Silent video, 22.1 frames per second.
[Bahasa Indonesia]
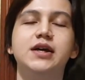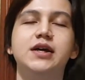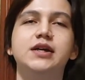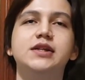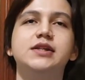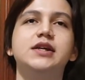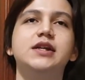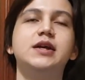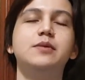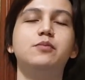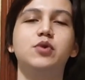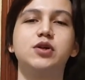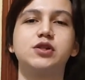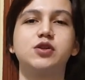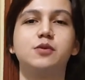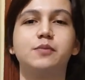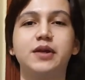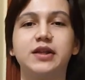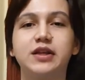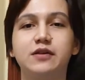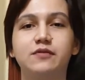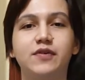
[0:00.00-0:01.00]
Ya, jadi buat
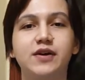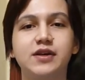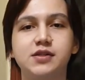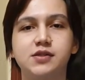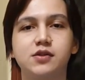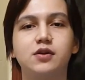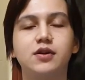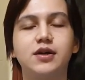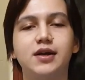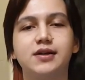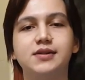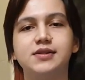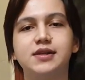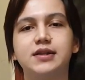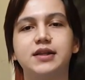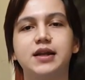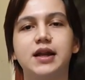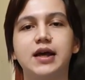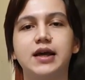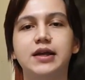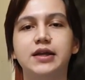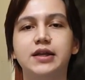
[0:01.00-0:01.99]
sobat investor yang
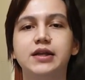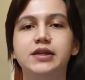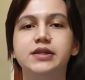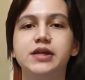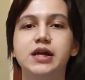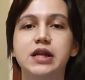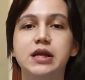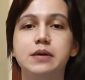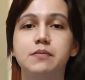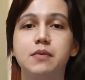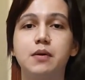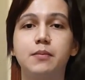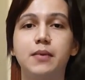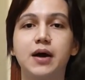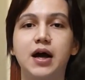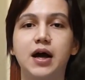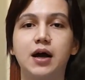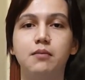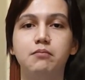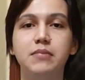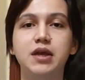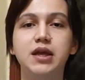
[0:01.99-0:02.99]
setelah ini jadi
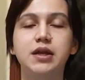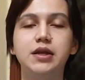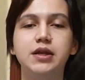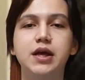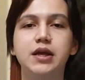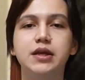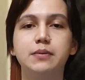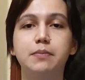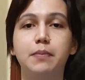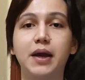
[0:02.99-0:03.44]
memahamin, jadi